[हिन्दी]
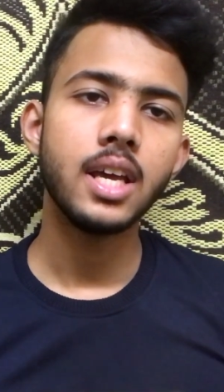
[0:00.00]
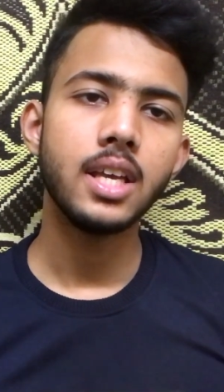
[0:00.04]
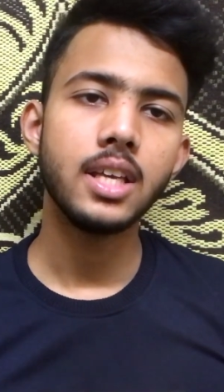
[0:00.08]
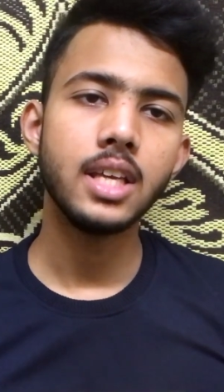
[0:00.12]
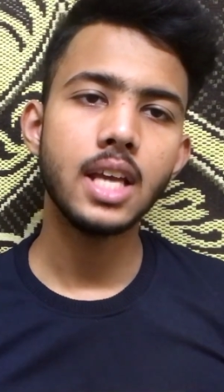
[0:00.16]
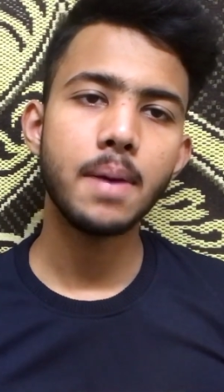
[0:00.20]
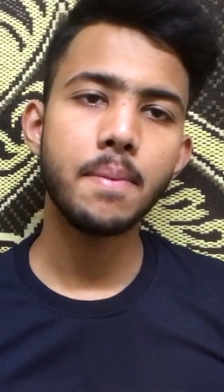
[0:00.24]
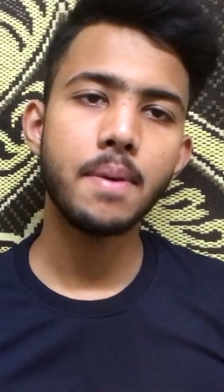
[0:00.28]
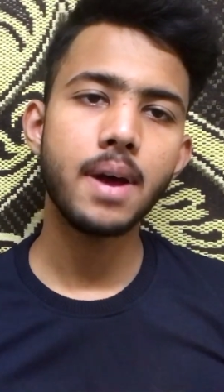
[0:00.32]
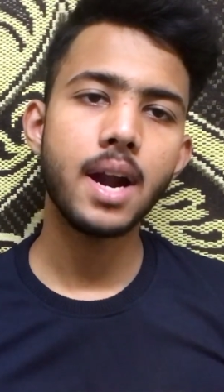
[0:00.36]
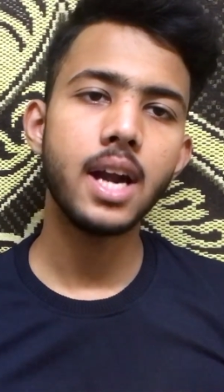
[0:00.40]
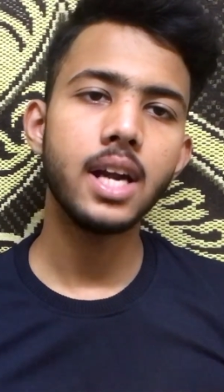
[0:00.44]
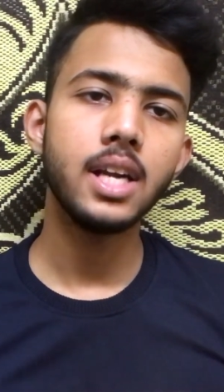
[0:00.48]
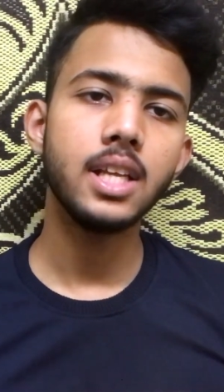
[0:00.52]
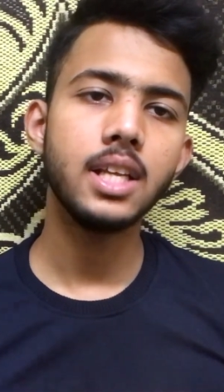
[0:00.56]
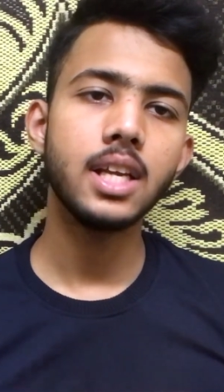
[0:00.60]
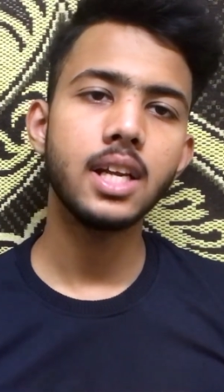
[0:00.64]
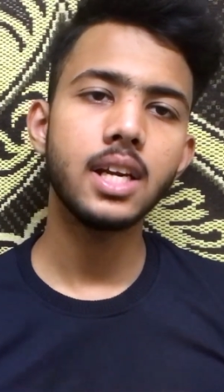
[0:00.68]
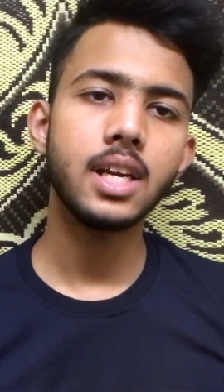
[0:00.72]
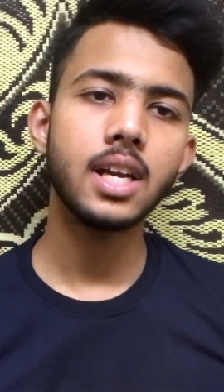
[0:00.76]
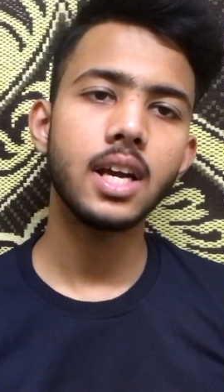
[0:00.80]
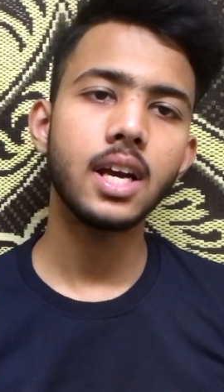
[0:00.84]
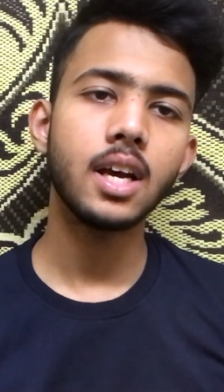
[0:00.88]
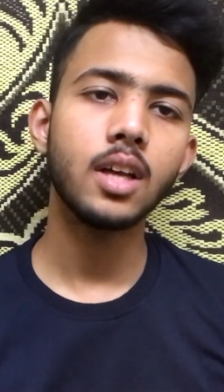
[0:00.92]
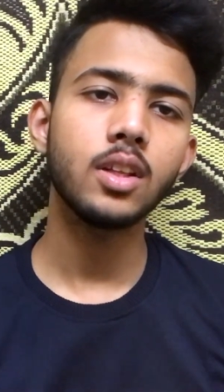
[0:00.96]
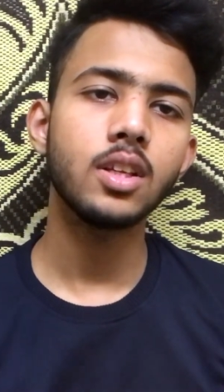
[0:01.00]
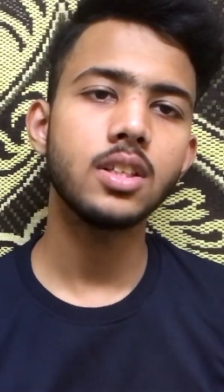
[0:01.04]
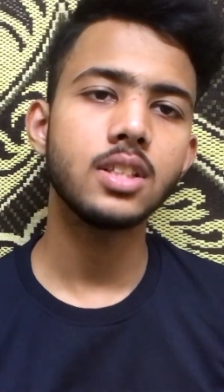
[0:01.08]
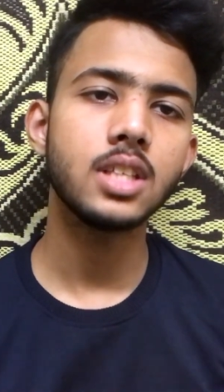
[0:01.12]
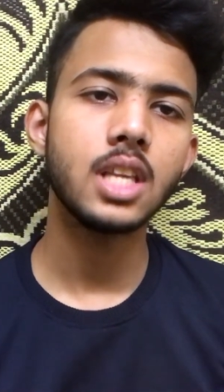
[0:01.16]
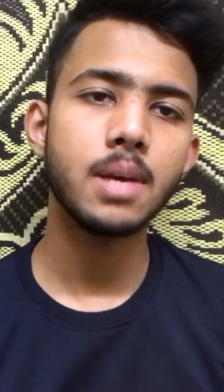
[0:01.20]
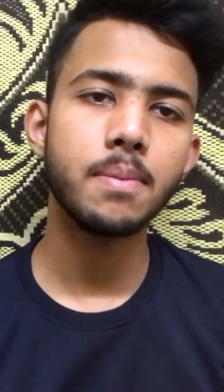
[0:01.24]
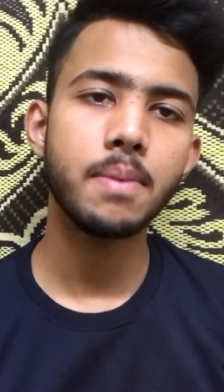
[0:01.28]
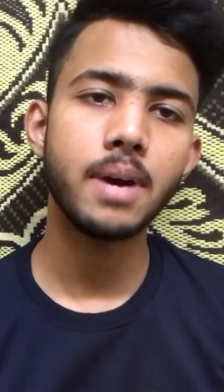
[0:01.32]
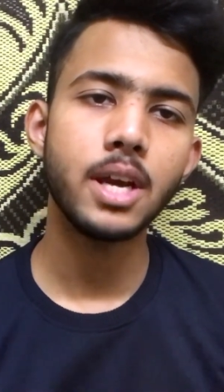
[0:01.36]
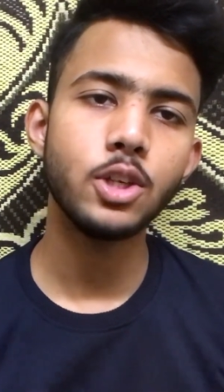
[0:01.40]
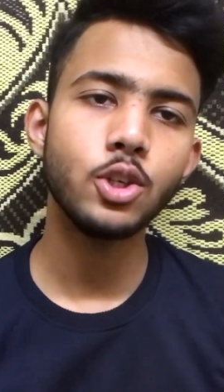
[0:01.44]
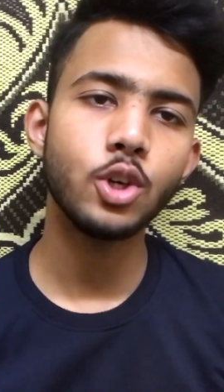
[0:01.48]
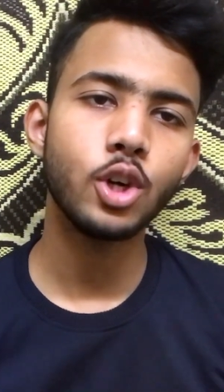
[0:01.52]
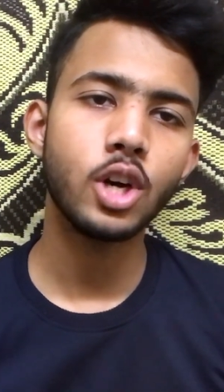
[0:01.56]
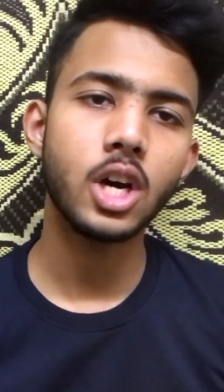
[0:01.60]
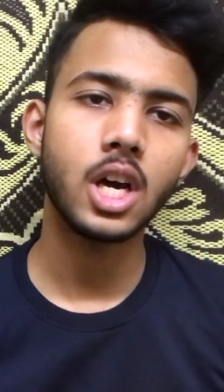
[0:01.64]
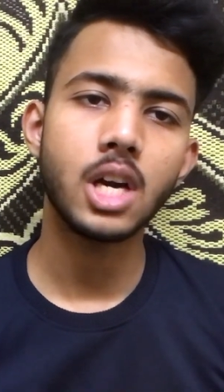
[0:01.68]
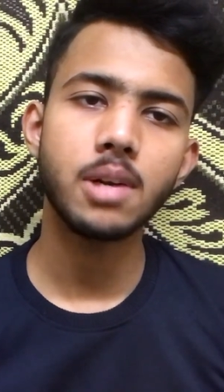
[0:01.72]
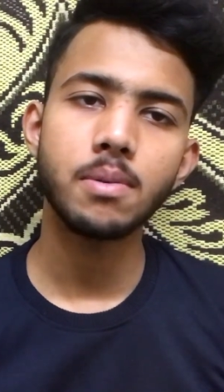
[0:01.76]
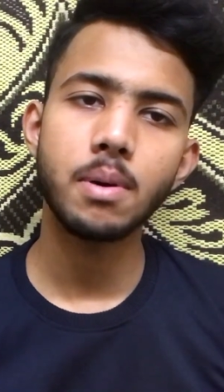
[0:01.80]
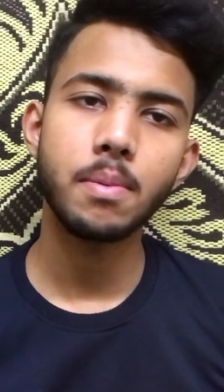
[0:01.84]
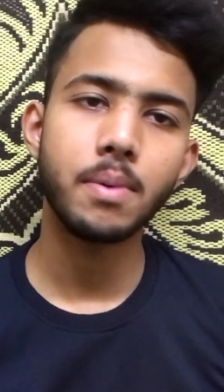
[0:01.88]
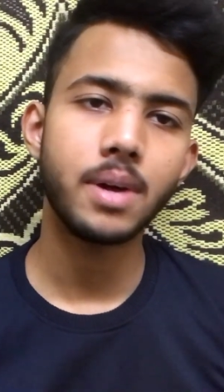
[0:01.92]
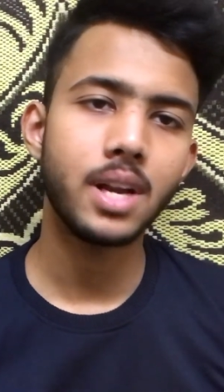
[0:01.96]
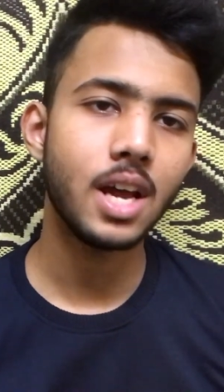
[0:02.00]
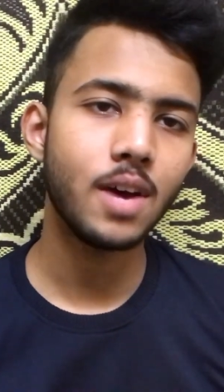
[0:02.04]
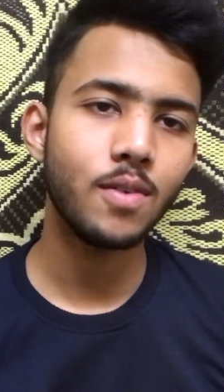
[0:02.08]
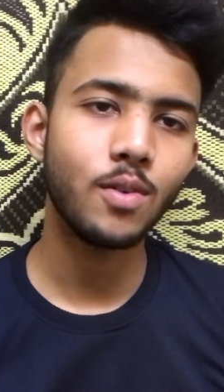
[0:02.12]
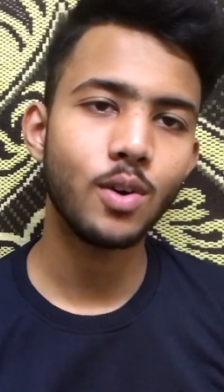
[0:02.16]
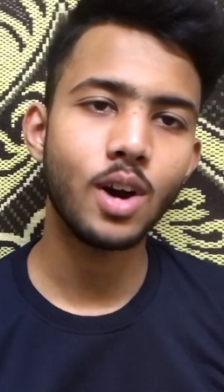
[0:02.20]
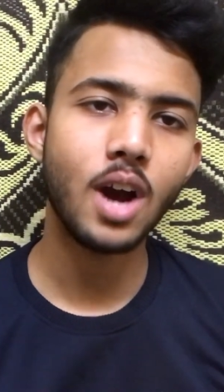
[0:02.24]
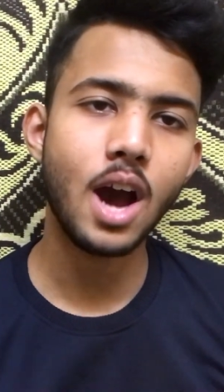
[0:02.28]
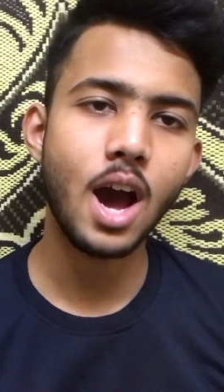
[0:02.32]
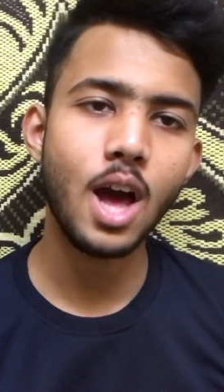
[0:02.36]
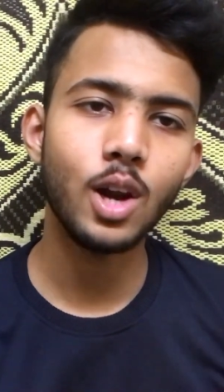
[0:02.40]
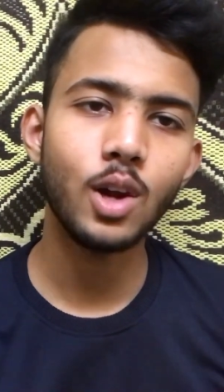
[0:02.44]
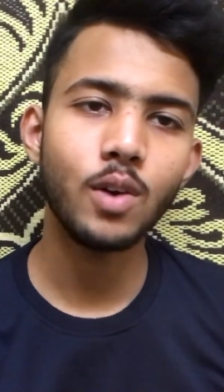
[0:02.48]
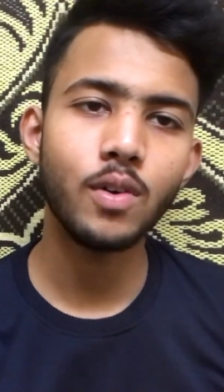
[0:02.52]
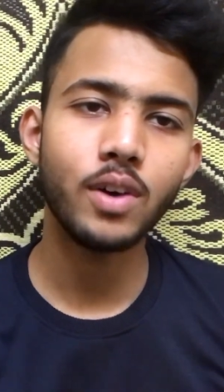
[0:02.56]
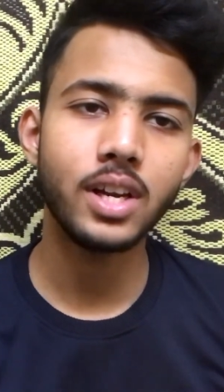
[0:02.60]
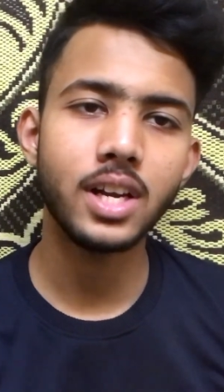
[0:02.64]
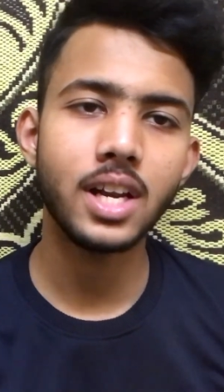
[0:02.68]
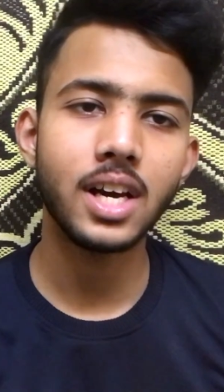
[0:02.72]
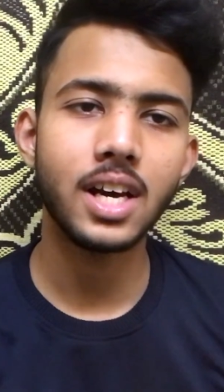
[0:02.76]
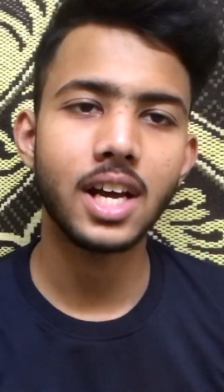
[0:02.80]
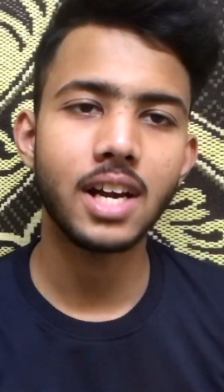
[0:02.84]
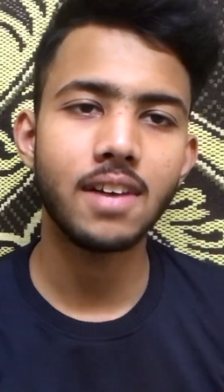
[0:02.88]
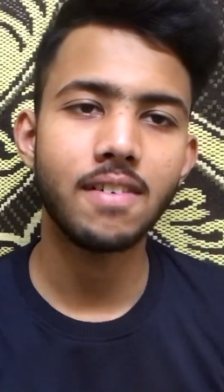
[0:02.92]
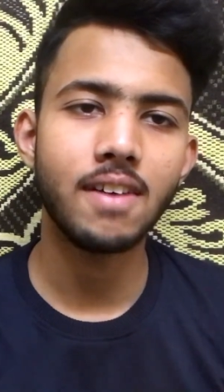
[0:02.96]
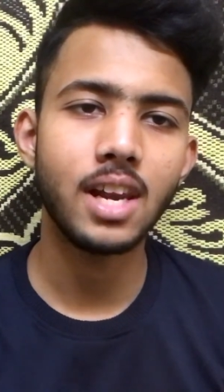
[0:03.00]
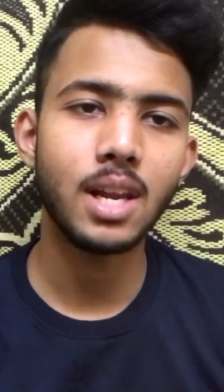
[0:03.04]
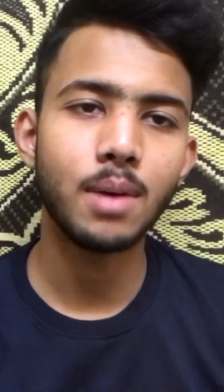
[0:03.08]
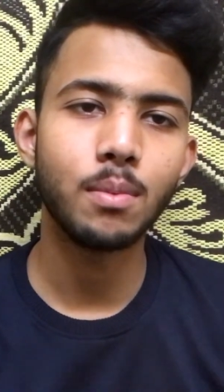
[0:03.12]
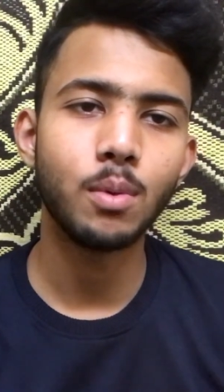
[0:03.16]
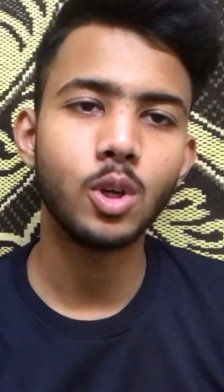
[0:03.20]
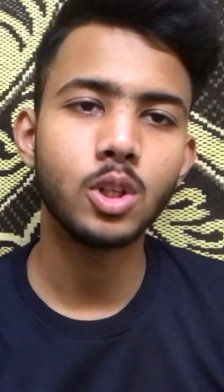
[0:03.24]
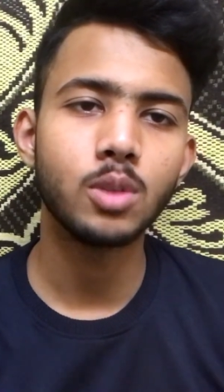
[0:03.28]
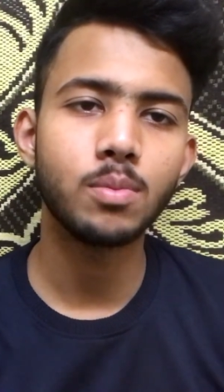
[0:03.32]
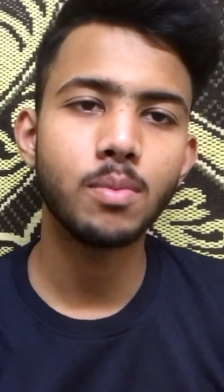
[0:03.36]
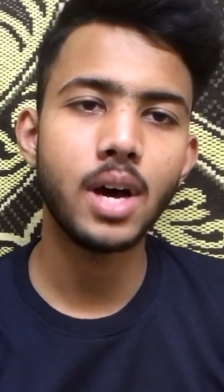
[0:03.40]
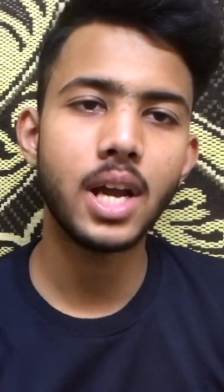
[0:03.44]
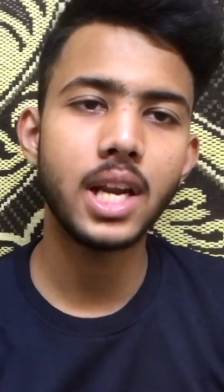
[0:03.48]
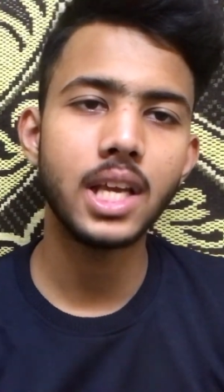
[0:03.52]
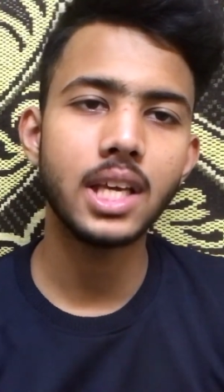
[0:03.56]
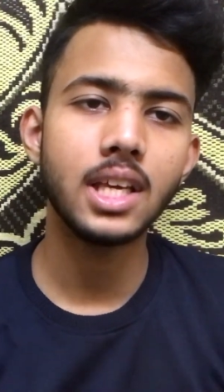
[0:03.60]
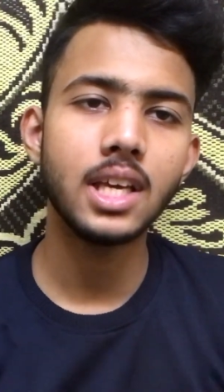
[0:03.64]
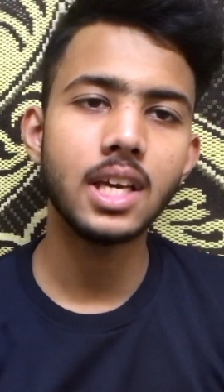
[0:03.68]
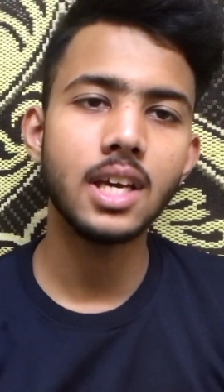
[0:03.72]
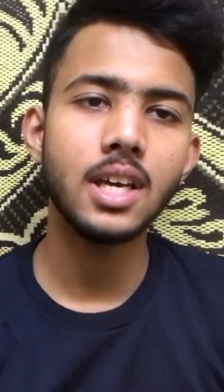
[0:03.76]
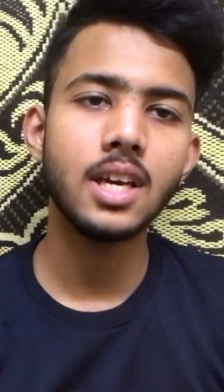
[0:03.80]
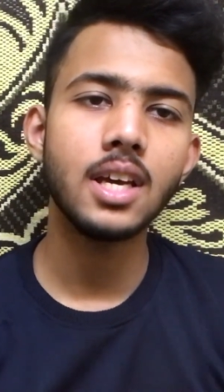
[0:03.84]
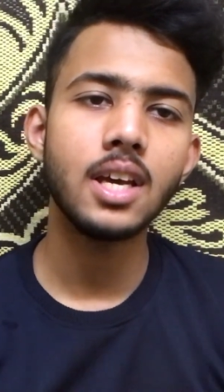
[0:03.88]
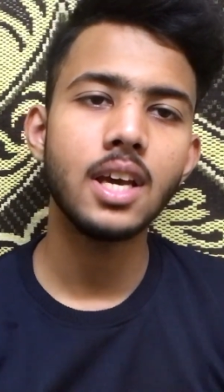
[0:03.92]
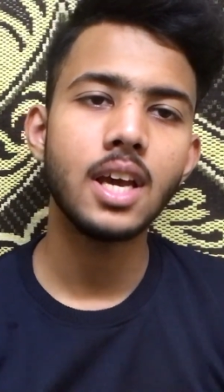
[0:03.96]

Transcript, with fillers: ये हमारा डिनर रहेगा तो इसलिए भाई जो घर में बना है वो खा लो वरना घर वाले बहुत मारेंगे